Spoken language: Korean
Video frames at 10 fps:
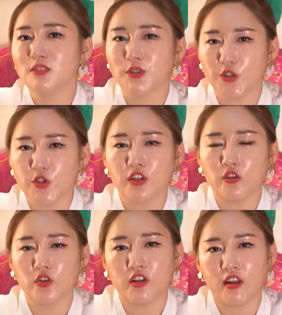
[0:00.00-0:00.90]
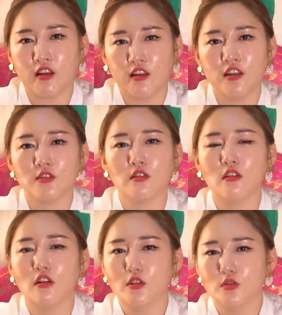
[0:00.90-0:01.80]
빌어내거나 해서
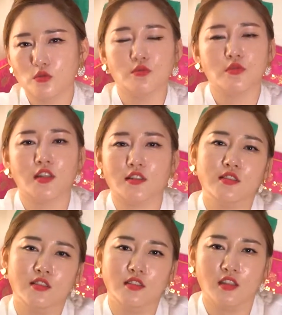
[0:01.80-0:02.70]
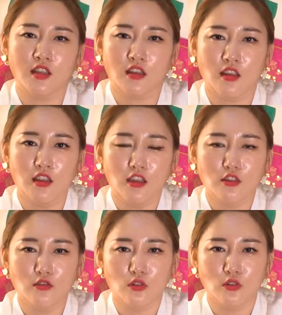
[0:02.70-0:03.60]
좀 자식의
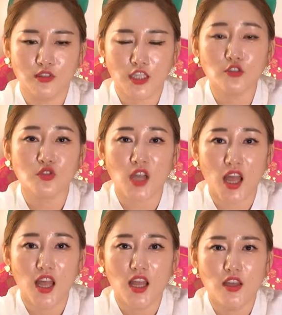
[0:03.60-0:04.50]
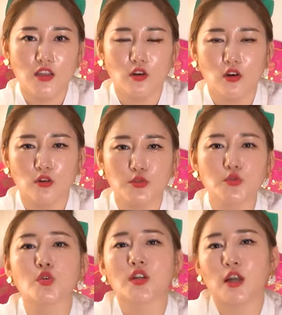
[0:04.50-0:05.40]
어, 사주가 어,
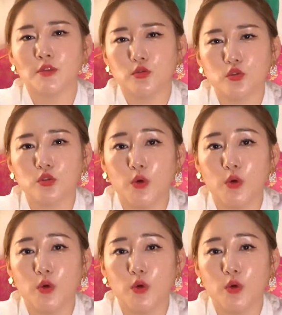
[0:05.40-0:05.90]
부족함이 조금